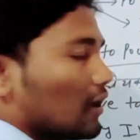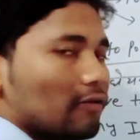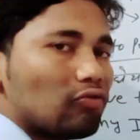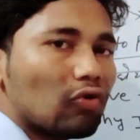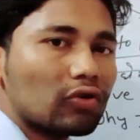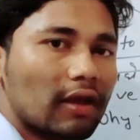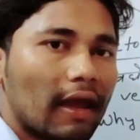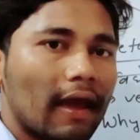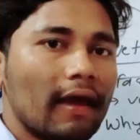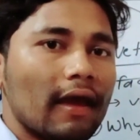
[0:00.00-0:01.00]
10 जो होते
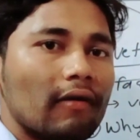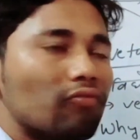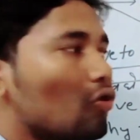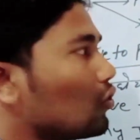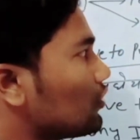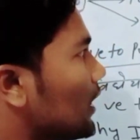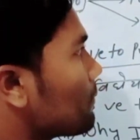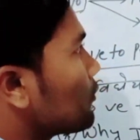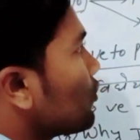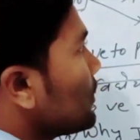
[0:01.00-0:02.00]
हैं वो
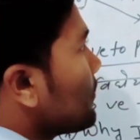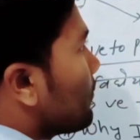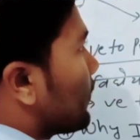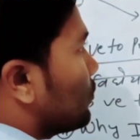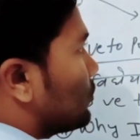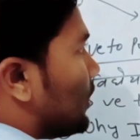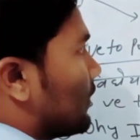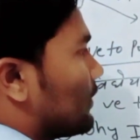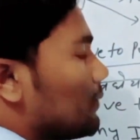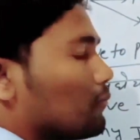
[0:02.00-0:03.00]
टेम्प्रोरी मेंबर होते
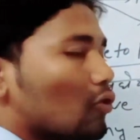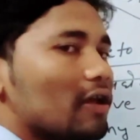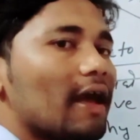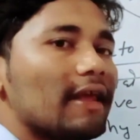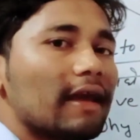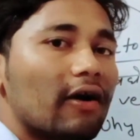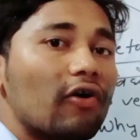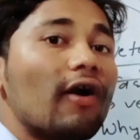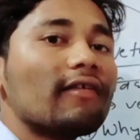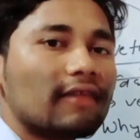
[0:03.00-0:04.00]
हैं टेम्प्रोरी यानी कि
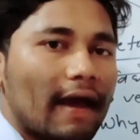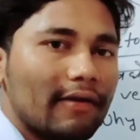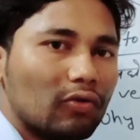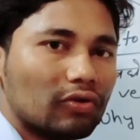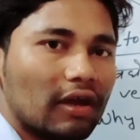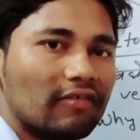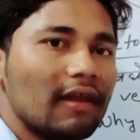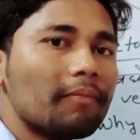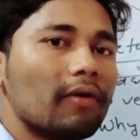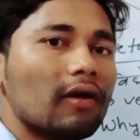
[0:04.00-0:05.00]
अस्थायी होते हैं
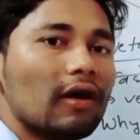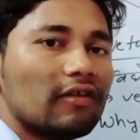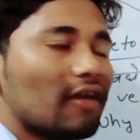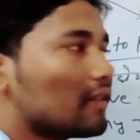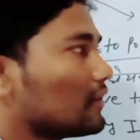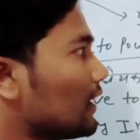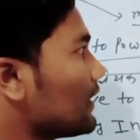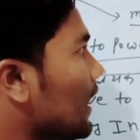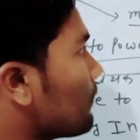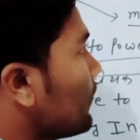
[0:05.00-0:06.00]
सिर्फ जाते
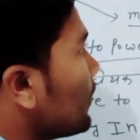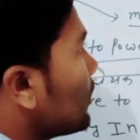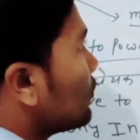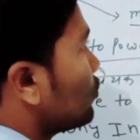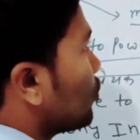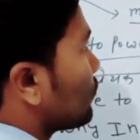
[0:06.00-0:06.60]
हैं यहाँ पे दो